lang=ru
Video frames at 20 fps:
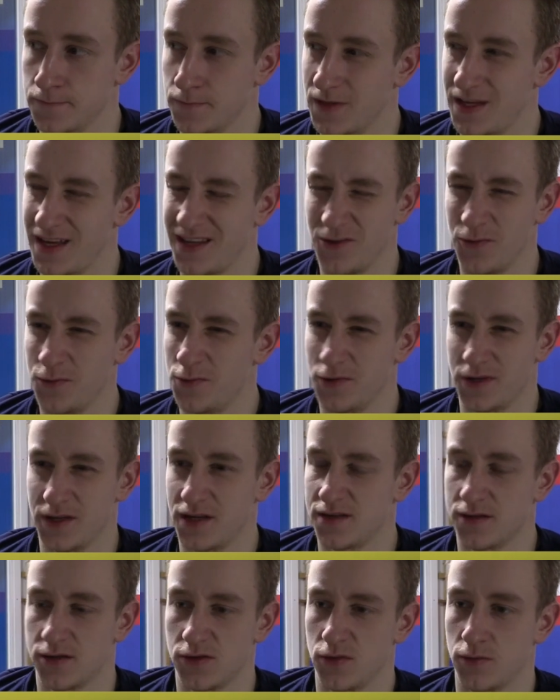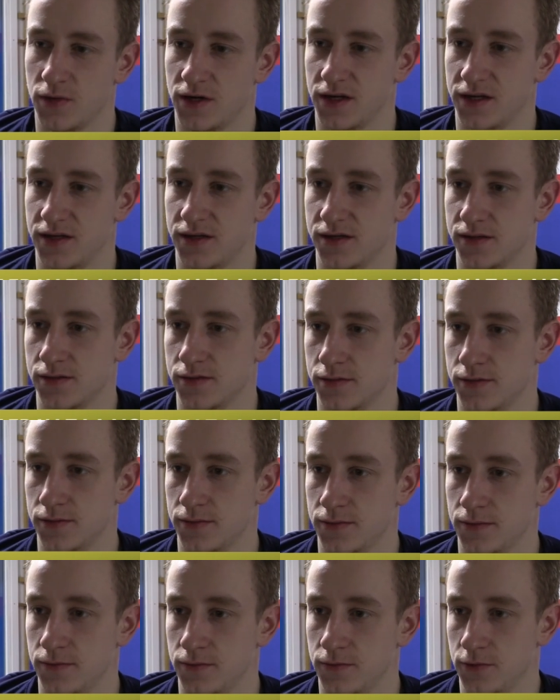Я думаю, не особо, конечно.
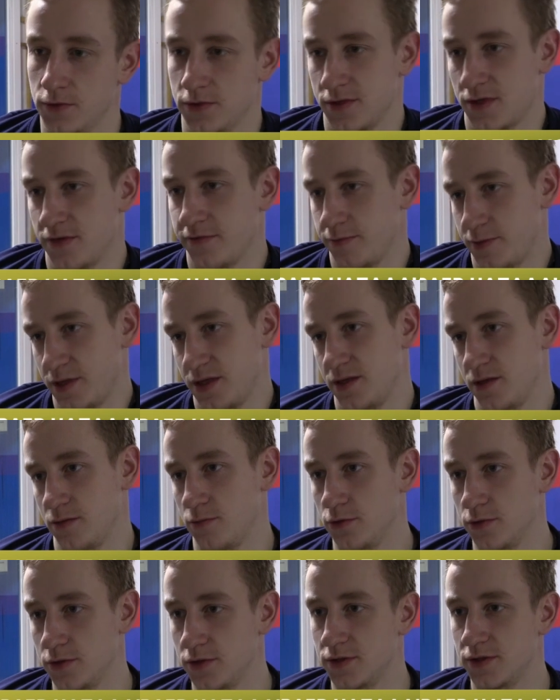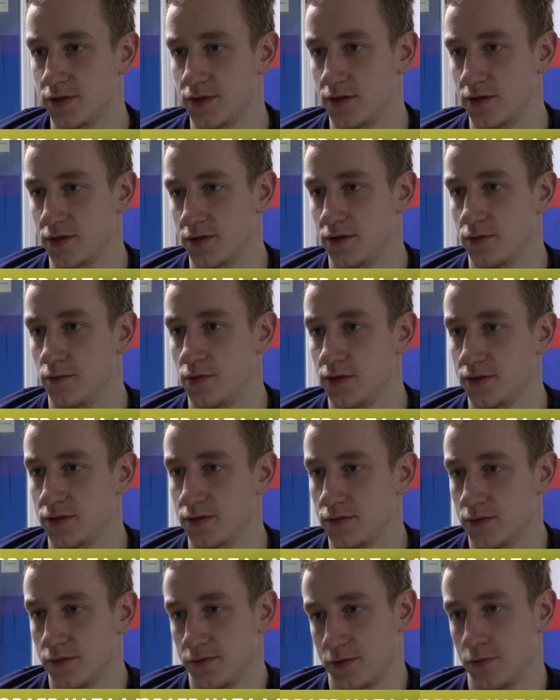Но ну, если впредь не будете так
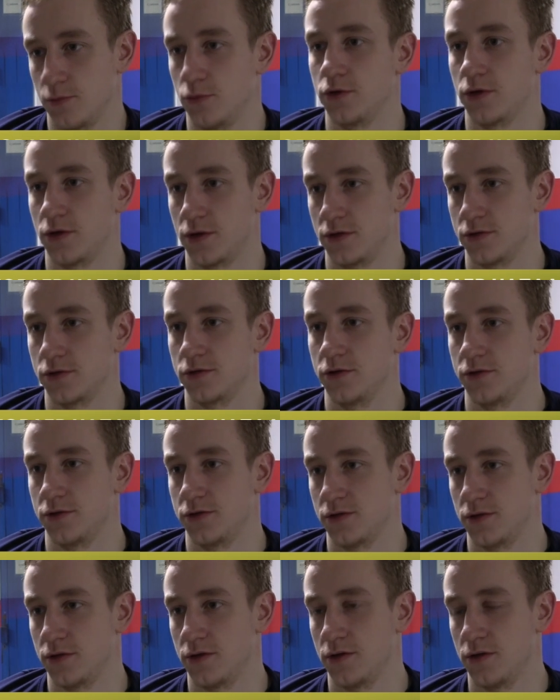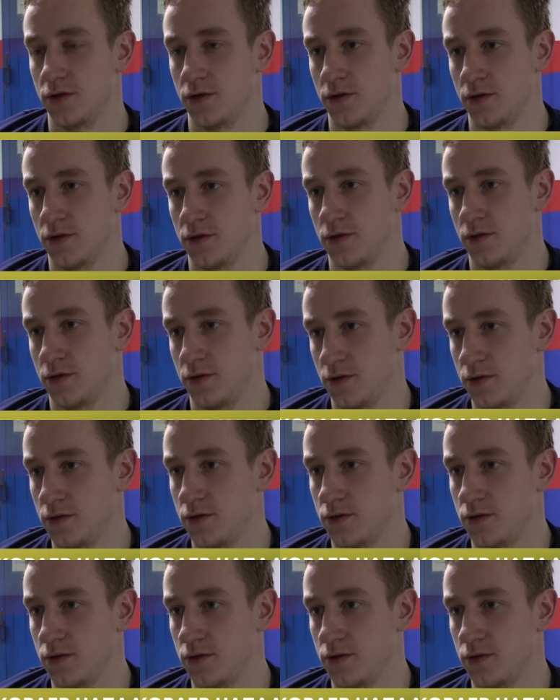ошибаться, то все будет хорошо, я считаю. Но сильный